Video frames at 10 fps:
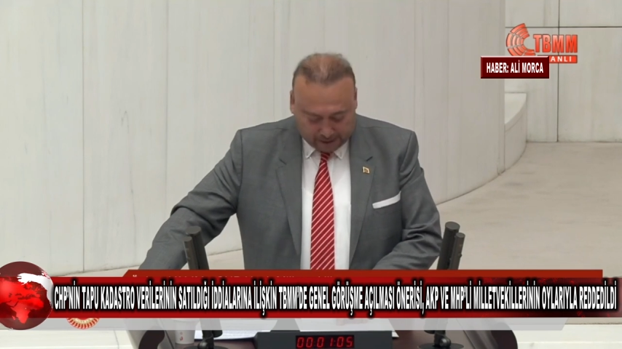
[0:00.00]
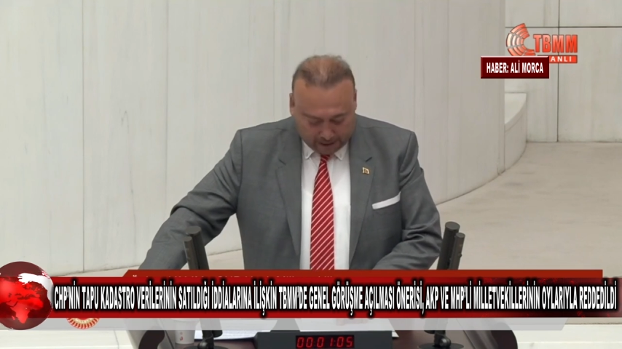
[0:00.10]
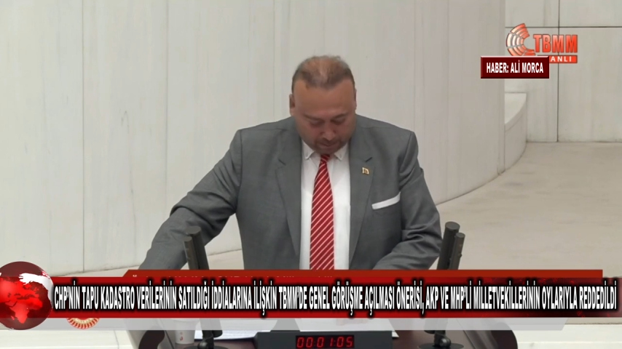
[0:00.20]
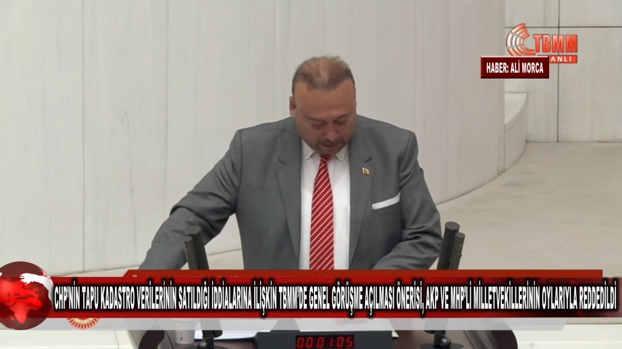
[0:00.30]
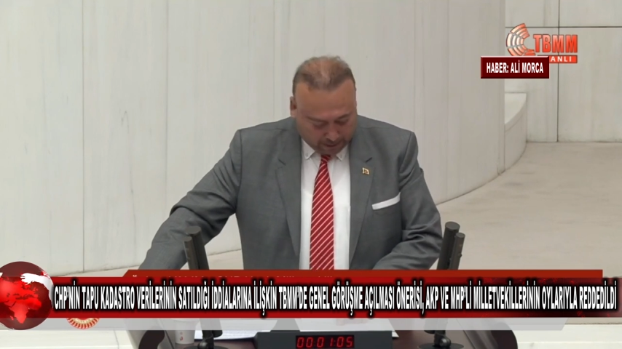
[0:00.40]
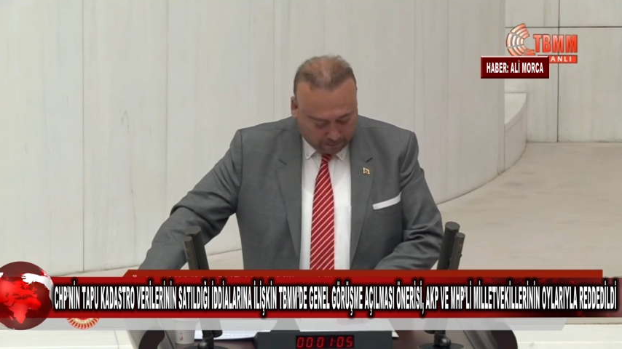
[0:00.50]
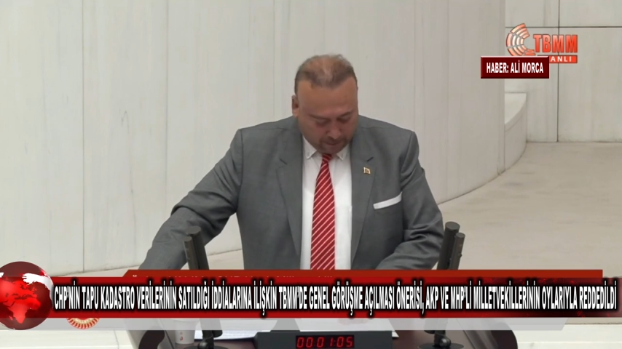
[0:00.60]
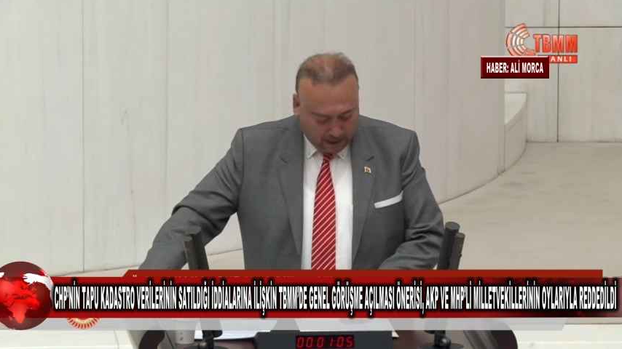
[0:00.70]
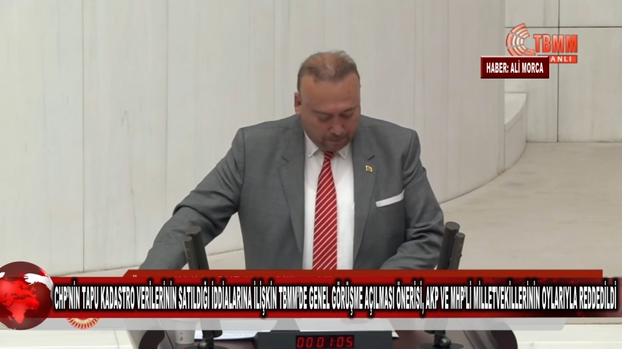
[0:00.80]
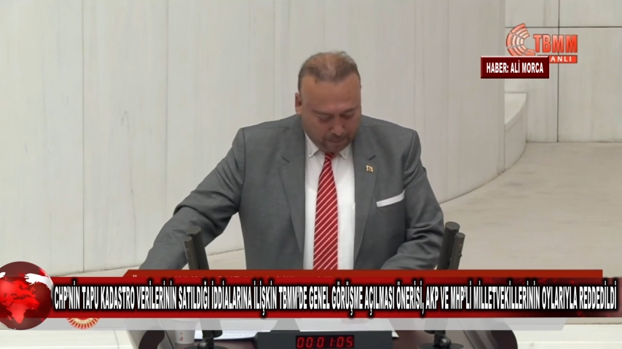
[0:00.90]
Sayın Bakan?
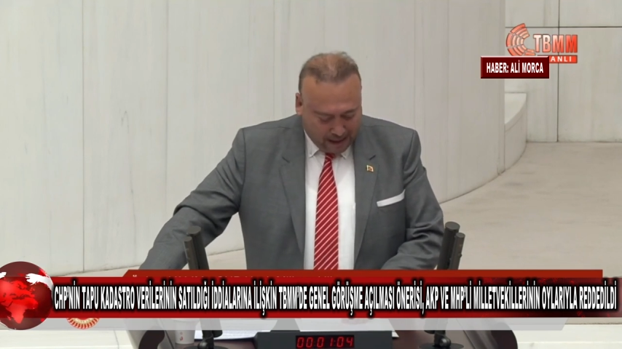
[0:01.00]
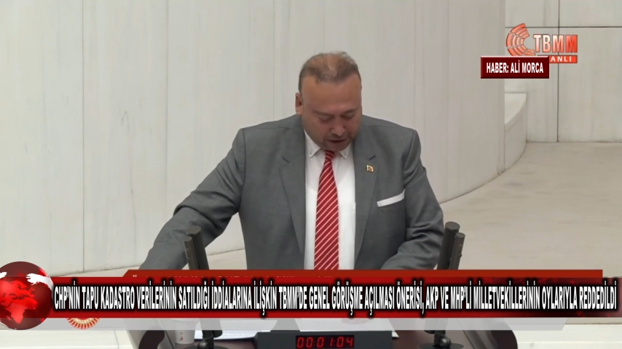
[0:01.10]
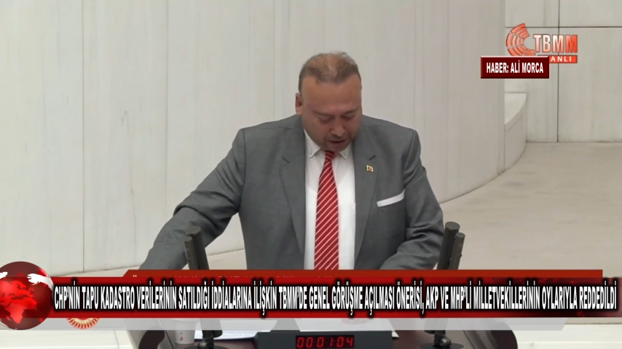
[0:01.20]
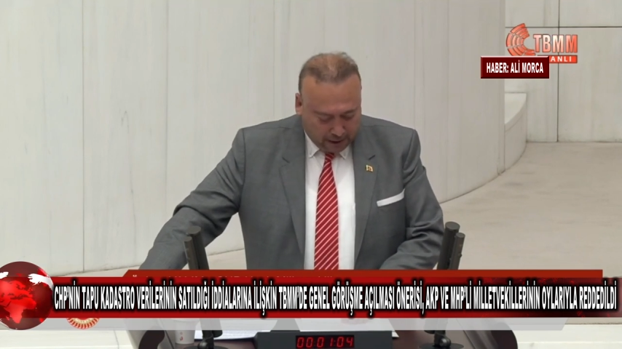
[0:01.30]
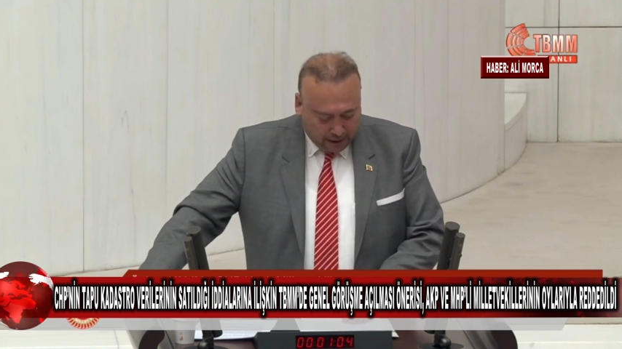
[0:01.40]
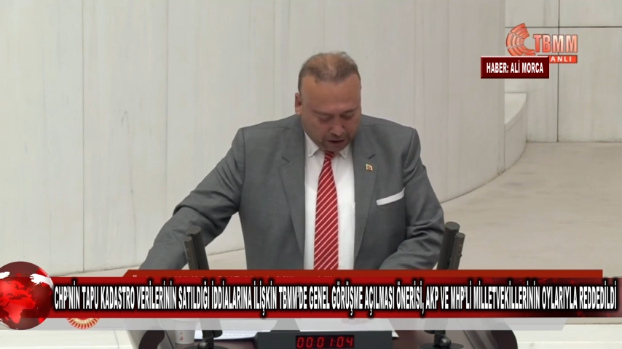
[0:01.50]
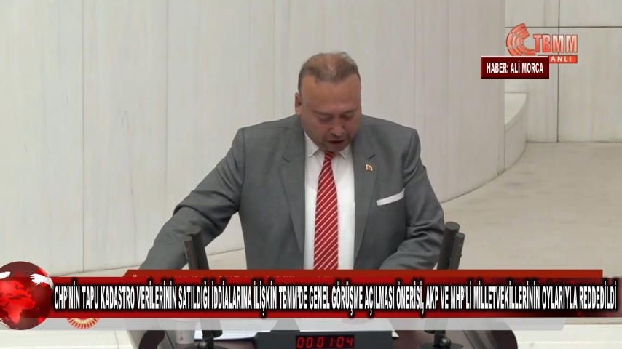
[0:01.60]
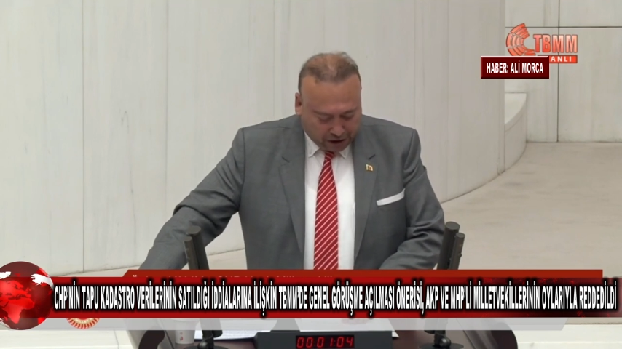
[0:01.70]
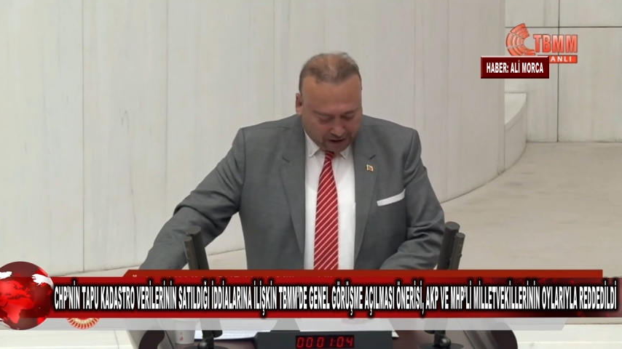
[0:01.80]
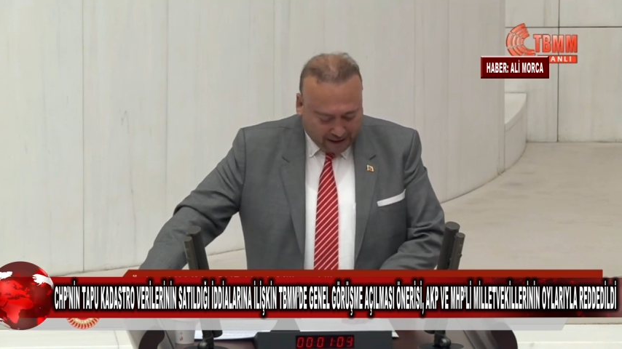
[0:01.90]
Beş,
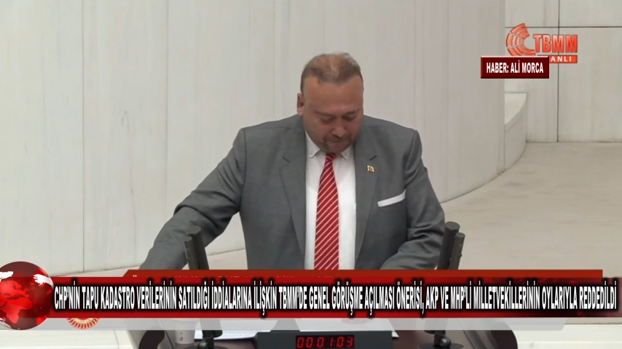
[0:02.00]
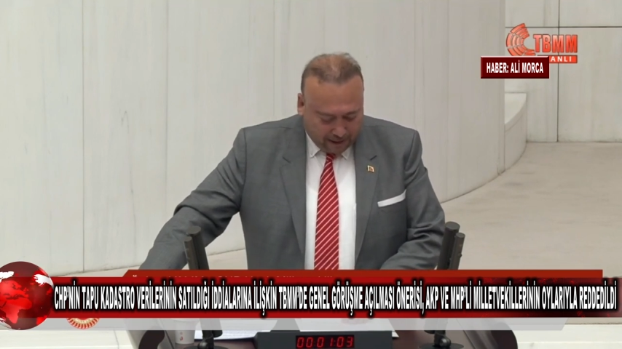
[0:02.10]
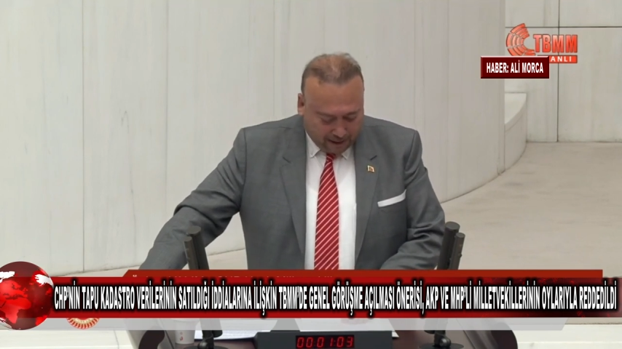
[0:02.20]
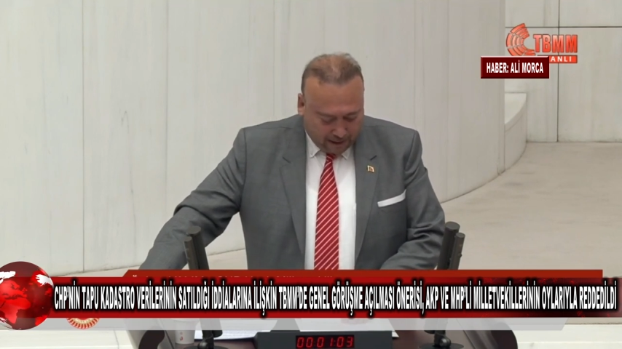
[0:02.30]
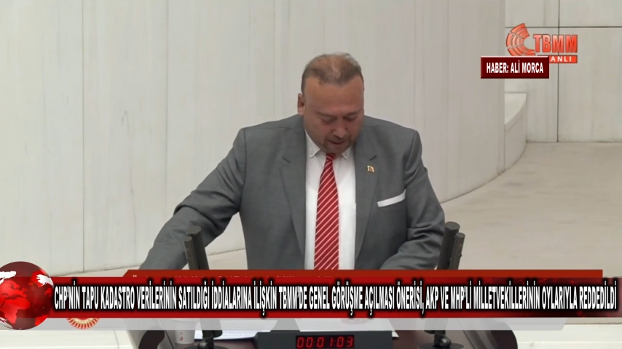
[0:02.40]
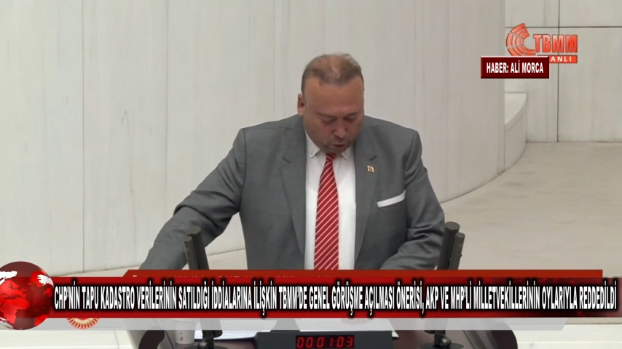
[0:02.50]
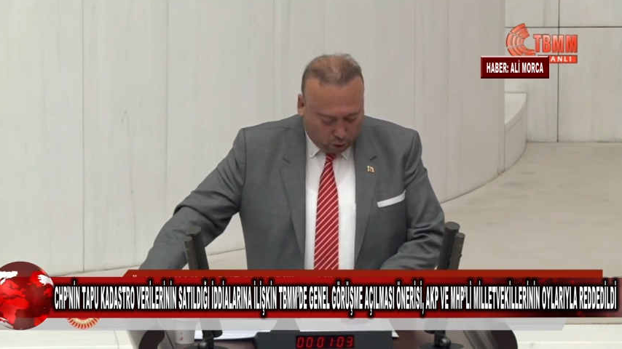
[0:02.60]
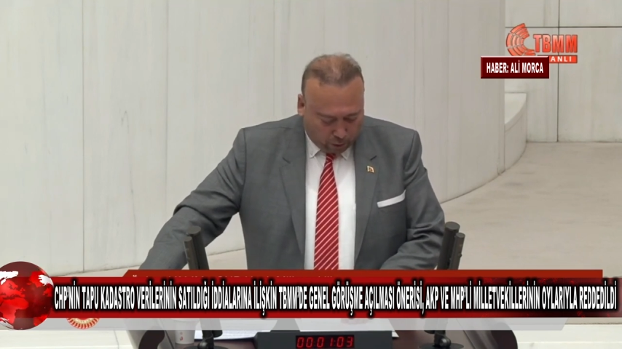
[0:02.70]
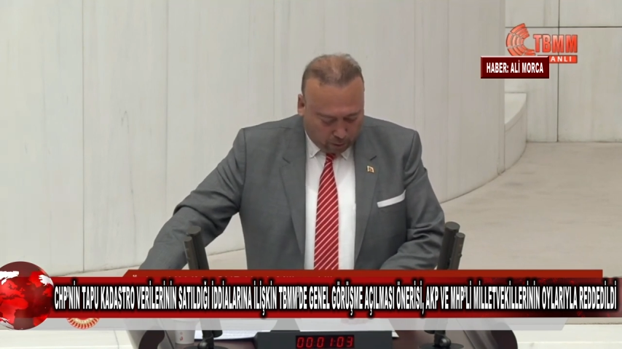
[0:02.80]
Kişisel veriler e,